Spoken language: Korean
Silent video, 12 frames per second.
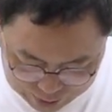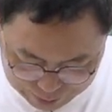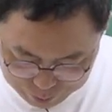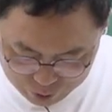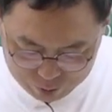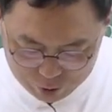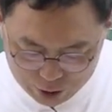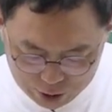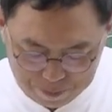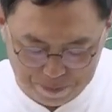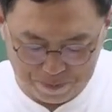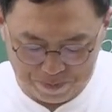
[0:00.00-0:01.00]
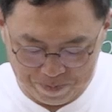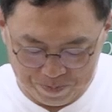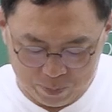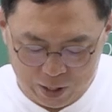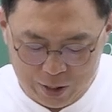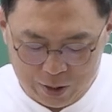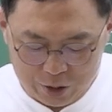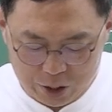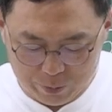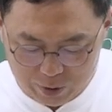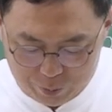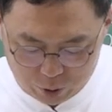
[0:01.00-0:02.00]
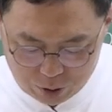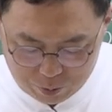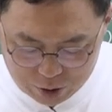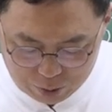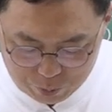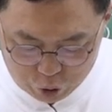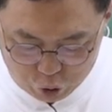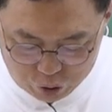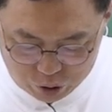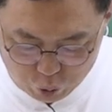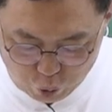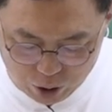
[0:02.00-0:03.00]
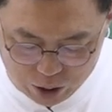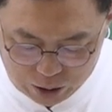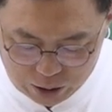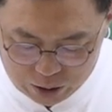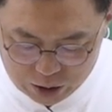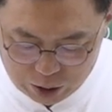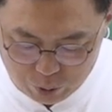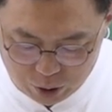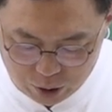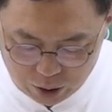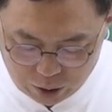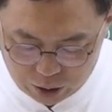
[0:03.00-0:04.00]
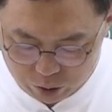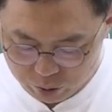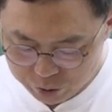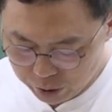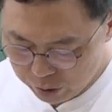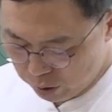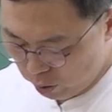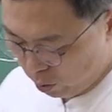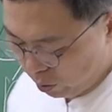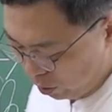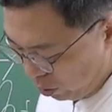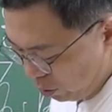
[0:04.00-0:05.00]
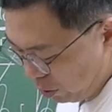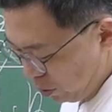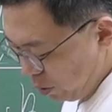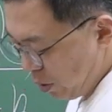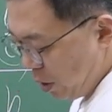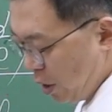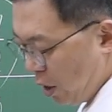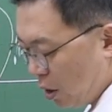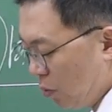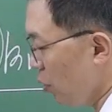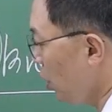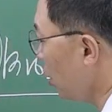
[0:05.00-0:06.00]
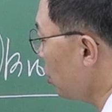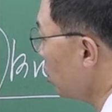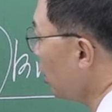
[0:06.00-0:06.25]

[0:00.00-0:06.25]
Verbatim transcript: 3번입니다. 음, 12번입니다. 미추친 왕의 재위기간에 있던 사실로 옳은 것은. 그럼 이게 이제